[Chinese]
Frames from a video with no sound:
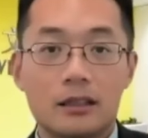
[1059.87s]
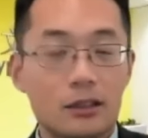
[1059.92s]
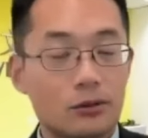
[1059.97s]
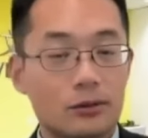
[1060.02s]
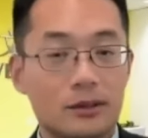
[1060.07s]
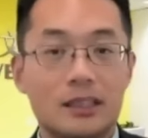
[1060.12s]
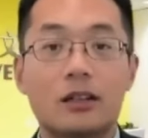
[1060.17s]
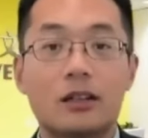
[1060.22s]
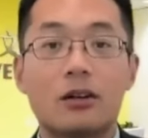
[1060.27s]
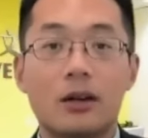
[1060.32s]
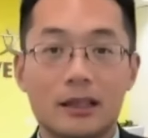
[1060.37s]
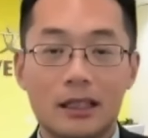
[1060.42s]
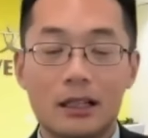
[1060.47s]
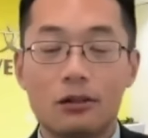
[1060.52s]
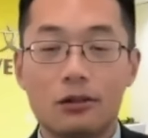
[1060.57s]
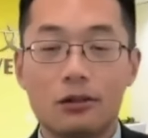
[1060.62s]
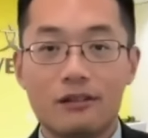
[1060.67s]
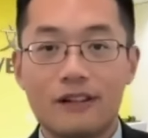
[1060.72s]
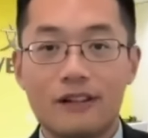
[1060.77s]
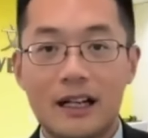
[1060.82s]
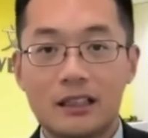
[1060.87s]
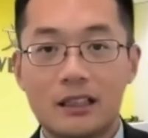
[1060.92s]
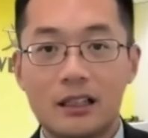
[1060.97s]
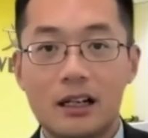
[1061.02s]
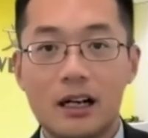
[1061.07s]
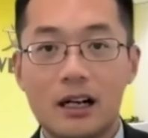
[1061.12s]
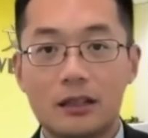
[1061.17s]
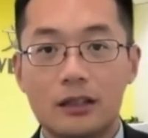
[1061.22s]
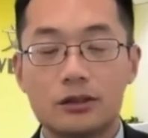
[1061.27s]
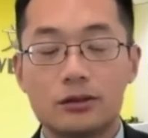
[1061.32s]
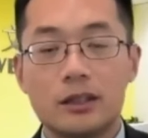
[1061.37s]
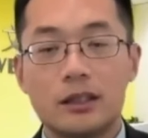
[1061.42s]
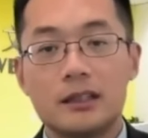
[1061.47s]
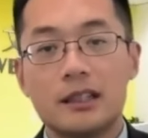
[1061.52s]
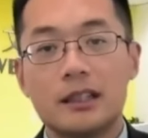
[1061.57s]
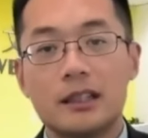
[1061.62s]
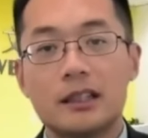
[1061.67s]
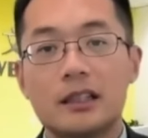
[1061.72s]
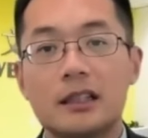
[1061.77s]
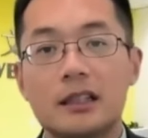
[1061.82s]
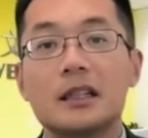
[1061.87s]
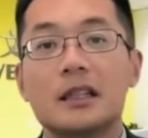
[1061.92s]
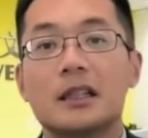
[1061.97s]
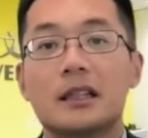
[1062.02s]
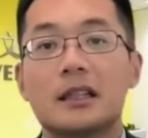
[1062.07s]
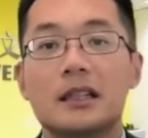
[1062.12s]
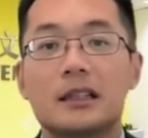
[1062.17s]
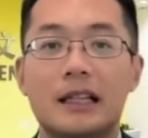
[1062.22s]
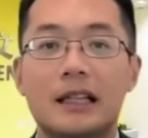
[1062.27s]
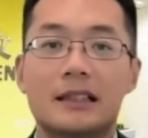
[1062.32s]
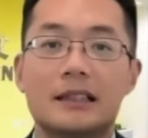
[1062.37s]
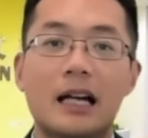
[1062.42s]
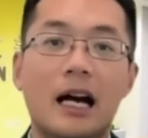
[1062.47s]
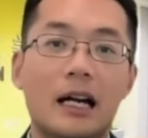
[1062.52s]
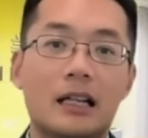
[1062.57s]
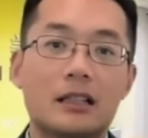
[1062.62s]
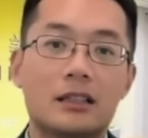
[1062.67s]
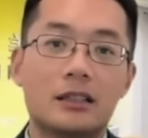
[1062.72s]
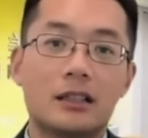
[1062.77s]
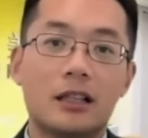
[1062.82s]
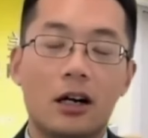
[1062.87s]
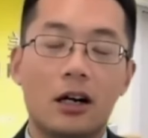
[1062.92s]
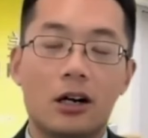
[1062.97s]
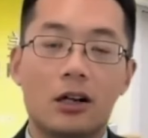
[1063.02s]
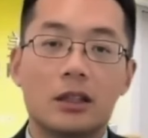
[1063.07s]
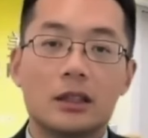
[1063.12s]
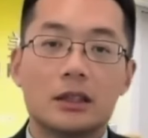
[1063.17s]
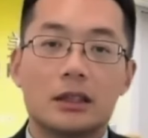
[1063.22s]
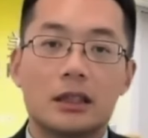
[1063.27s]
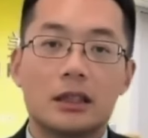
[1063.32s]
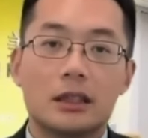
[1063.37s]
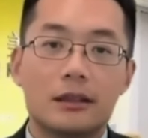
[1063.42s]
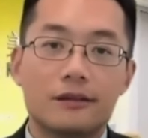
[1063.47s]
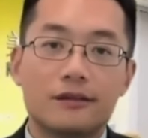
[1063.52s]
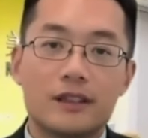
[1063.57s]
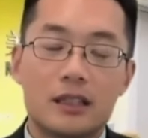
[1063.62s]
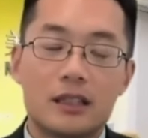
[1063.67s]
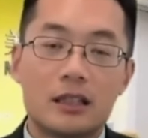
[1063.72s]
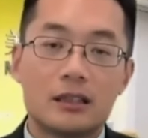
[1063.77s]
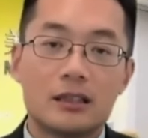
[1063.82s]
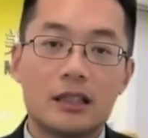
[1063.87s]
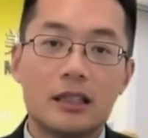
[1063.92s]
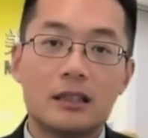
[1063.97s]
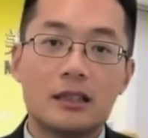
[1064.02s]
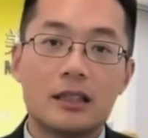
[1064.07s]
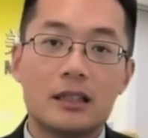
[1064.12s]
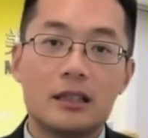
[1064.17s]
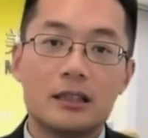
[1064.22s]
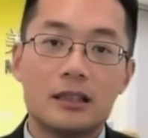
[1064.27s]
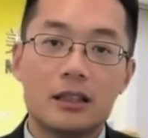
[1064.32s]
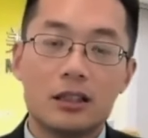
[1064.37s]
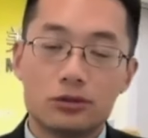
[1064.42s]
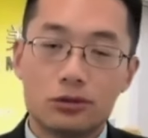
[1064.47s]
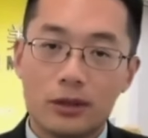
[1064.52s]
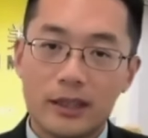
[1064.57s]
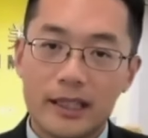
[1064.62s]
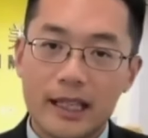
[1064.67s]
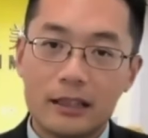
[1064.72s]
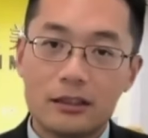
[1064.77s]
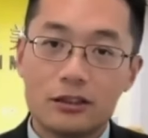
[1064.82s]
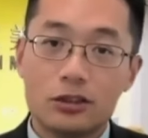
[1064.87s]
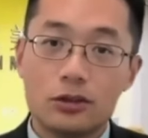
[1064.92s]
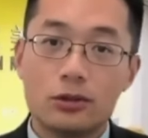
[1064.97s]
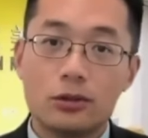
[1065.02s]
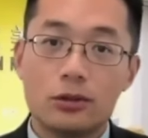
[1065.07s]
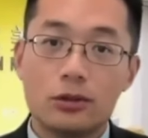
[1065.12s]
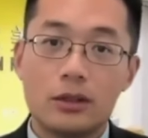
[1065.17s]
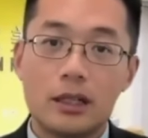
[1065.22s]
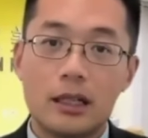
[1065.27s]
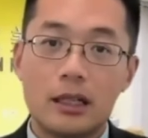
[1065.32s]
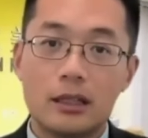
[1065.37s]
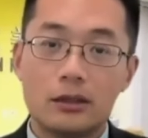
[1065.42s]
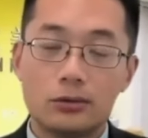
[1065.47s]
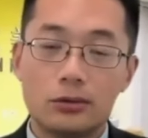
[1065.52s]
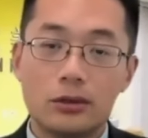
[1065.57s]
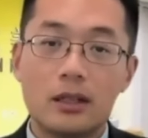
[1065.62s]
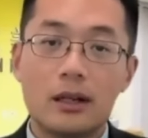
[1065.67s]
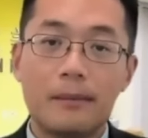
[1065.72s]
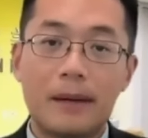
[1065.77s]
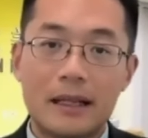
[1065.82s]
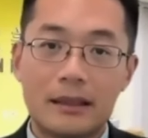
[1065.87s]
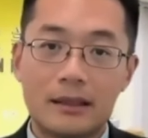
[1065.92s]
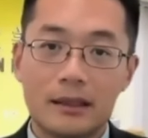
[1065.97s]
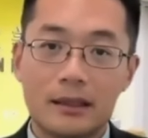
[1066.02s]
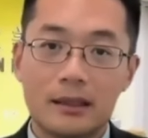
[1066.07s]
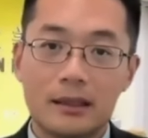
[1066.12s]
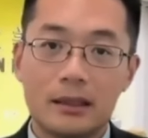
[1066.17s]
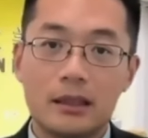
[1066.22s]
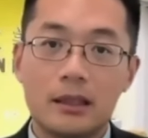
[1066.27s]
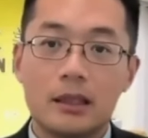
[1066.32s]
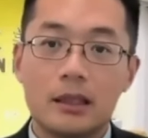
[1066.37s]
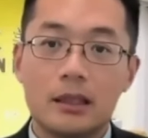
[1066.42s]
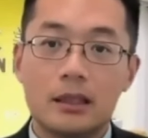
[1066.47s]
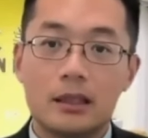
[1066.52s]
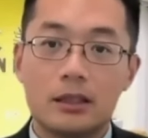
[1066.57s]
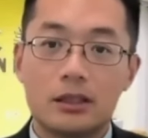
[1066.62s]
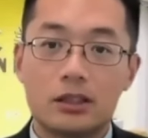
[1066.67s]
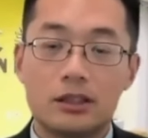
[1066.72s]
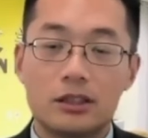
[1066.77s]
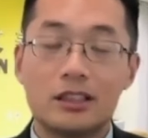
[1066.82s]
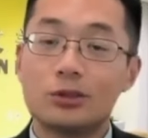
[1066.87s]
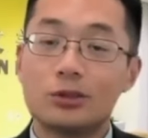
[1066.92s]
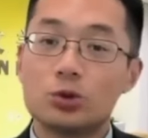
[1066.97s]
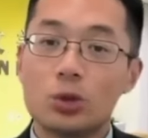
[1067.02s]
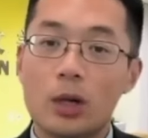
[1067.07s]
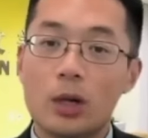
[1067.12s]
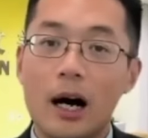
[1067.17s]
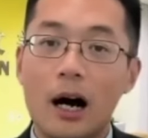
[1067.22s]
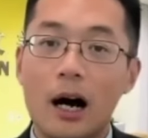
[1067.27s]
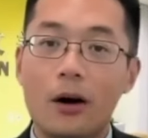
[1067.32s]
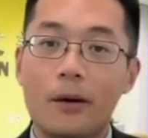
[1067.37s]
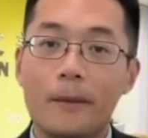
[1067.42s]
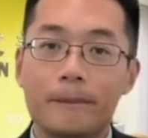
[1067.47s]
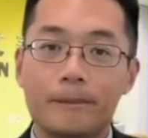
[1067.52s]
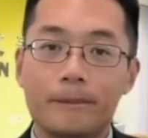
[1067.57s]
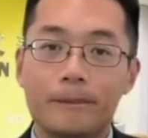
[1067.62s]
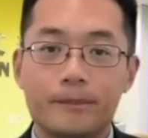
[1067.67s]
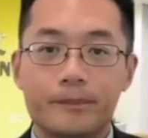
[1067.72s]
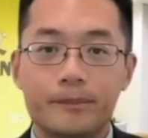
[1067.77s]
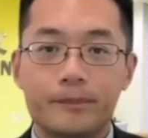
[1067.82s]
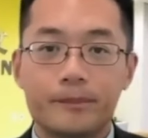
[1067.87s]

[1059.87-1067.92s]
这种情况也会发生哈，所以这个呃，大家还是要呃非常认真，要多研究啊，如何把这个呃事情做好。